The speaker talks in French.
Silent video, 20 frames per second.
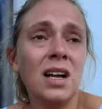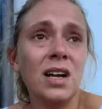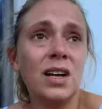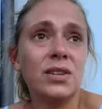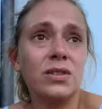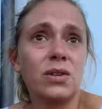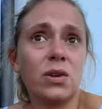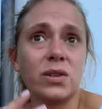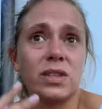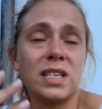
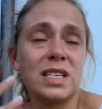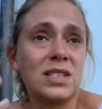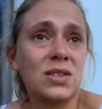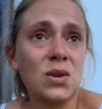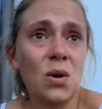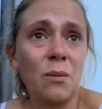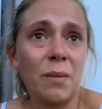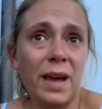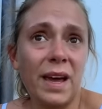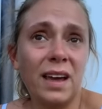dans des
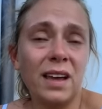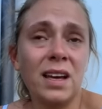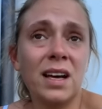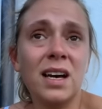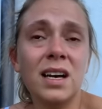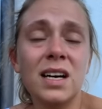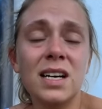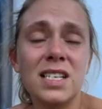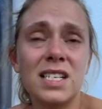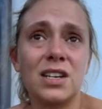sommets.
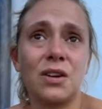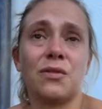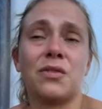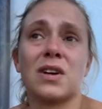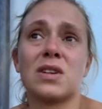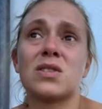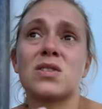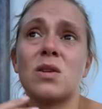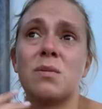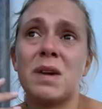J'ai fait
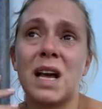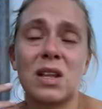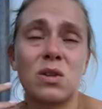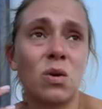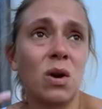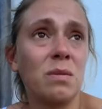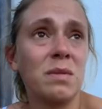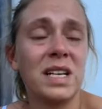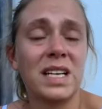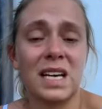un sommet à
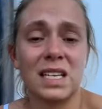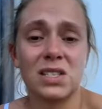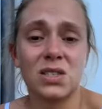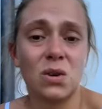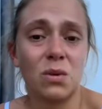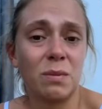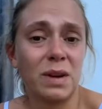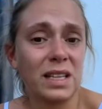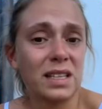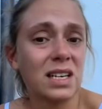
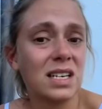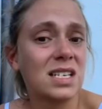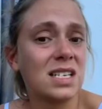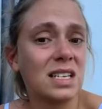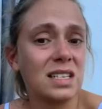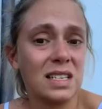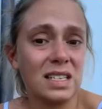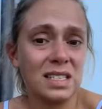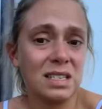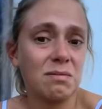3400 mètres, j'ai
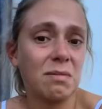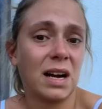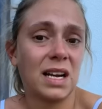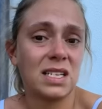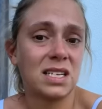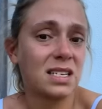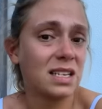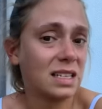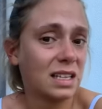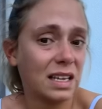des images,
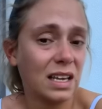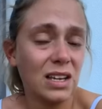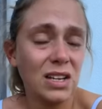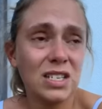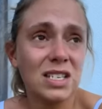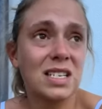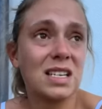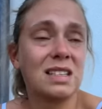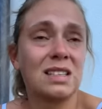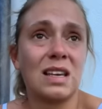j'ai
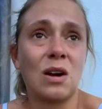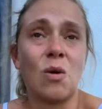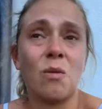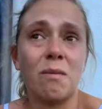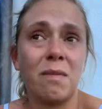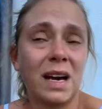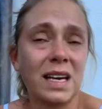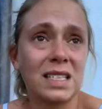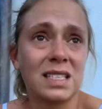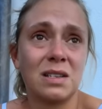j'étais au
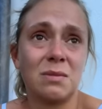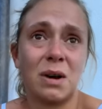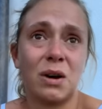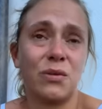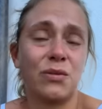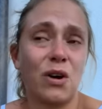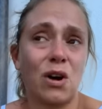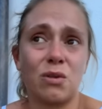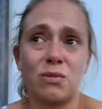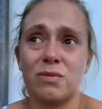max de ma
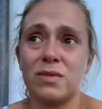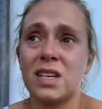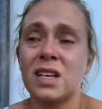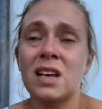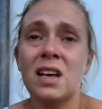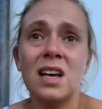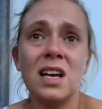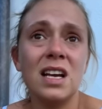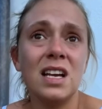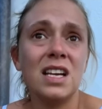forme.
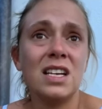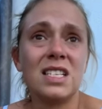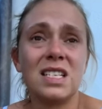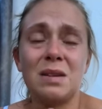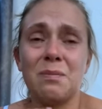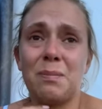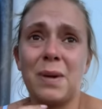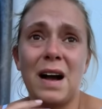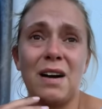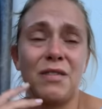J'ai
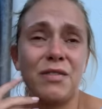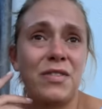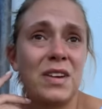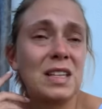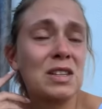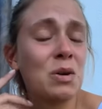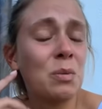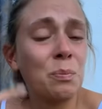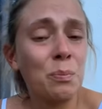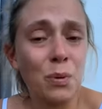pas fait
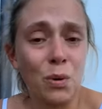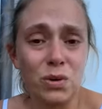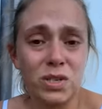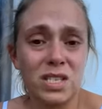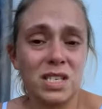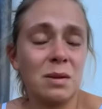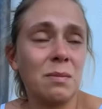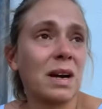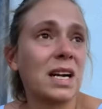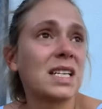de pause,
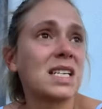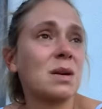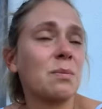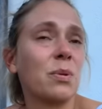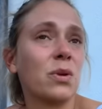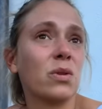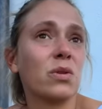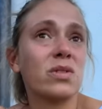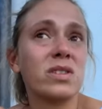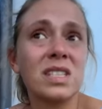j'ai marché
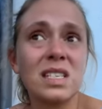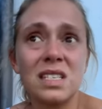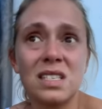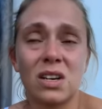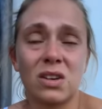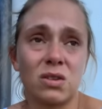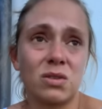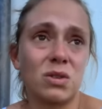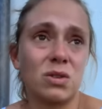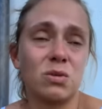pendant 10
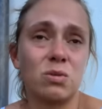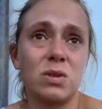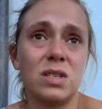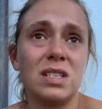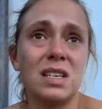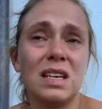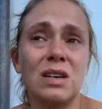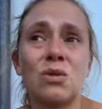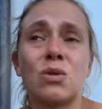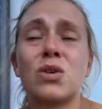heures de
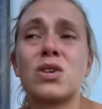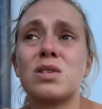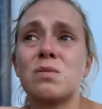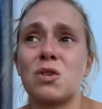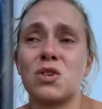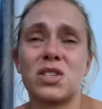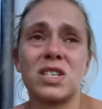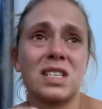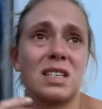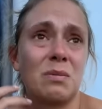suite. Et
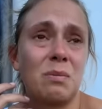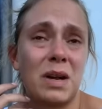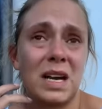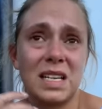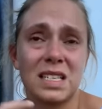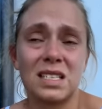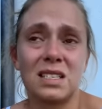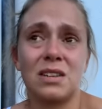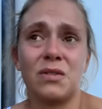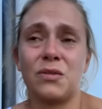heureusement, j'étais pas la
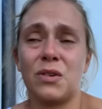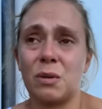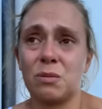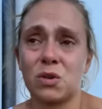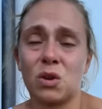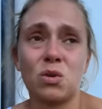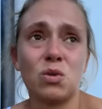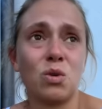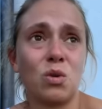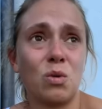seule femme
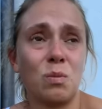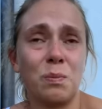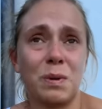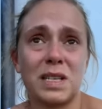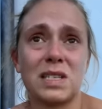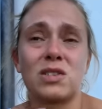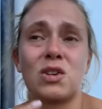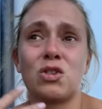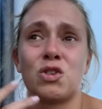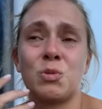dans le groupe
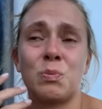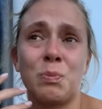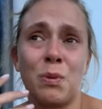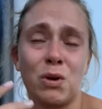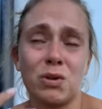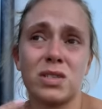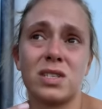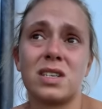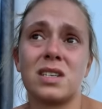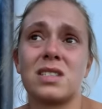parce que je
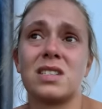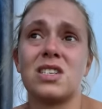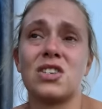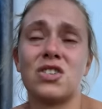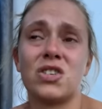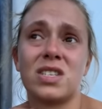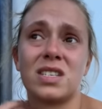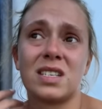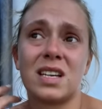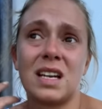pense que si
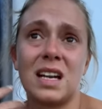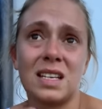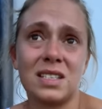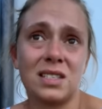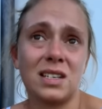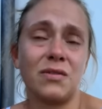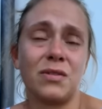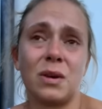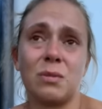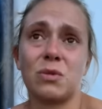je serais la
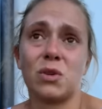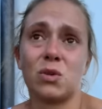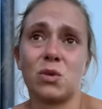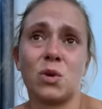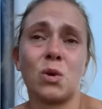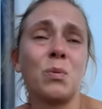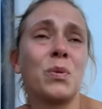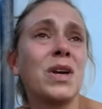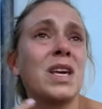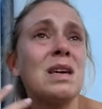seule femme dans le
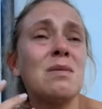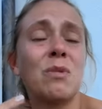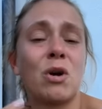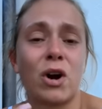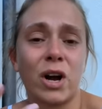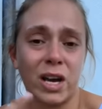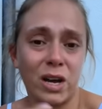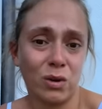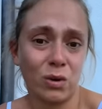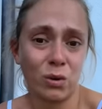groupe, qui
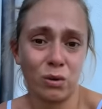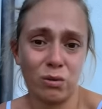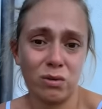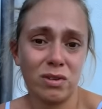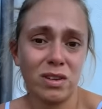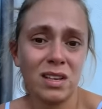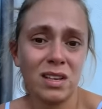m'aurait cru?